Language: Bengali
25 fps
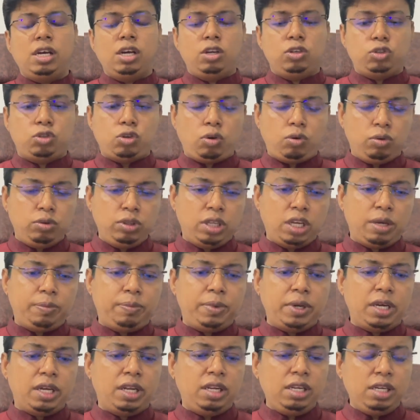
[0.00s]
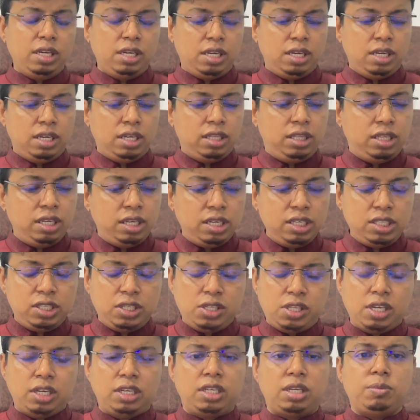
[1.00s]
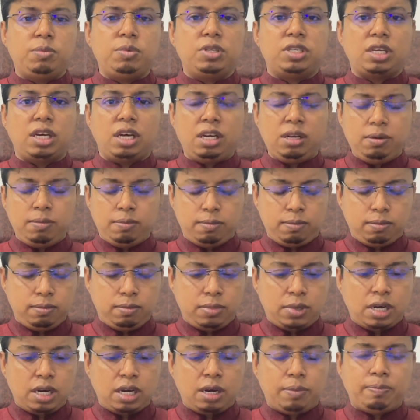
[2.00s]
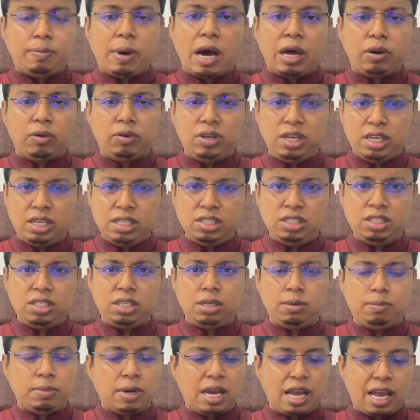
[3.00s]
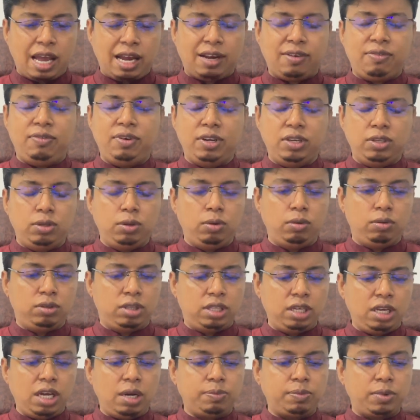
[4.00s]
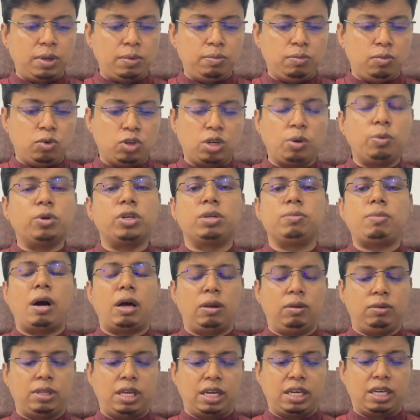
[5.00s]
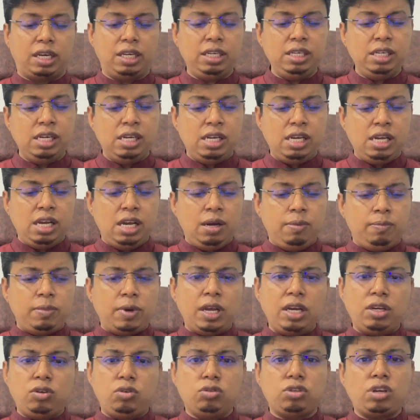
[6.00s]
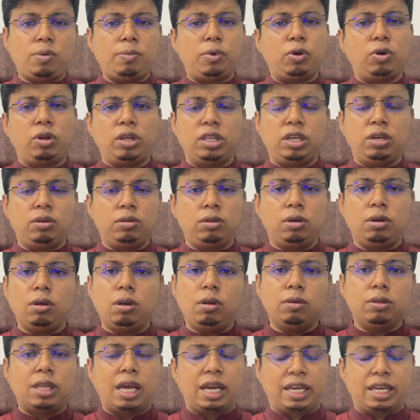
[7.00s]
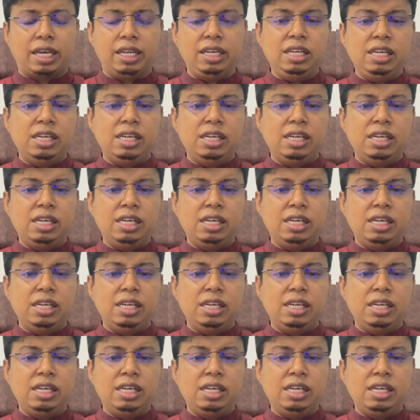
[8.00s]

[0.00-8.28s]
যখন দেখবেন তিরিশ সেন্টিমিটার বা বারো ইঞ্চ বা এক ফিট দূরত্বে আপনি মোটামুটি ভালো দেখেন বা একটু সামান্য এদিক ওদিক হলেও দেখেন